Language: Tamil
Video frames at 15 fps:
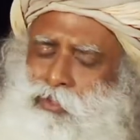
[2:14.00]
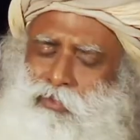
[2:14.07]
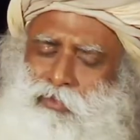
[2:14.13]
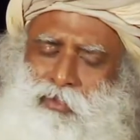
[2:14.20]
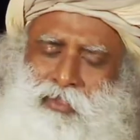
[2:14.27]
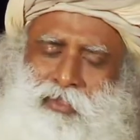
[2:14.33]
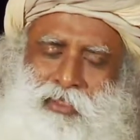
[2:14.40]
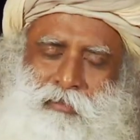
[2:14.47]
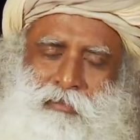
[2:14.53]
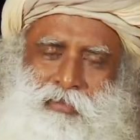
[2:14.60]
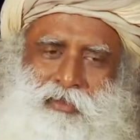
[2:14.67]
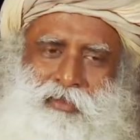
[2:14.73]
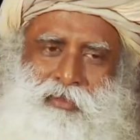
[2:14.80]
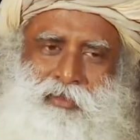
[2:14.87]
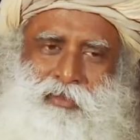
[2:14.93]
இரவுல
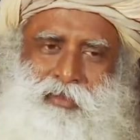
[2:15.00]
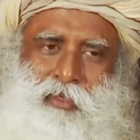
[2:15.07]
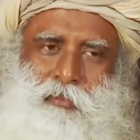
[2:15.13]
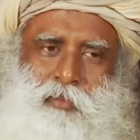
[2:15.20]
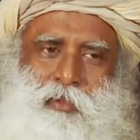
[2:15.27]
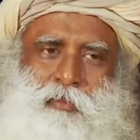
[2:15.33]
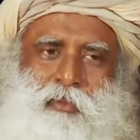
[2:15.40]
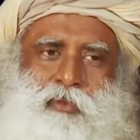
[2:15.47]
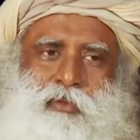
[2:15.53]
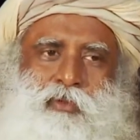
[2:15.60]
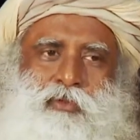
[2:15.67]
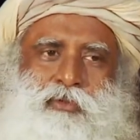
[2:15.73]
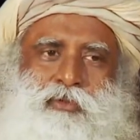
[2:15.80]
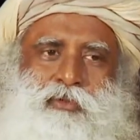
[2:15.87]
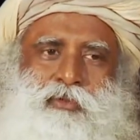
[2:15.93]

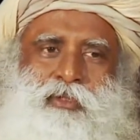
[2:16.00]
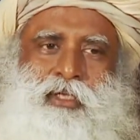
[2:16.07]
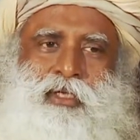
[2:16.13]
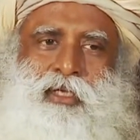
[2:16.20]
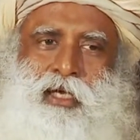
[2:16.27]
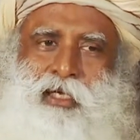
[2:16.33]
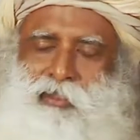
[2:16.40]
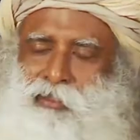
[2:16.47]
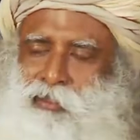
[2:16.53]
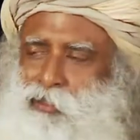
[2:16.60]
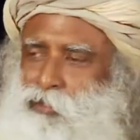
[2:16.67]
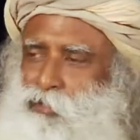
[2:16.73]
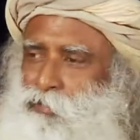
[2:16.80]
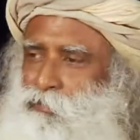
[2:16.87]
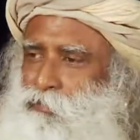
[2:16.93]
பெரும்பாலான மக்கள் காணுகிற
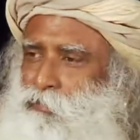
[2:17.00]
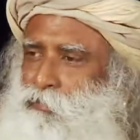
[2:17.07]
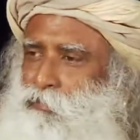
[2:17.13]
கனவுகள்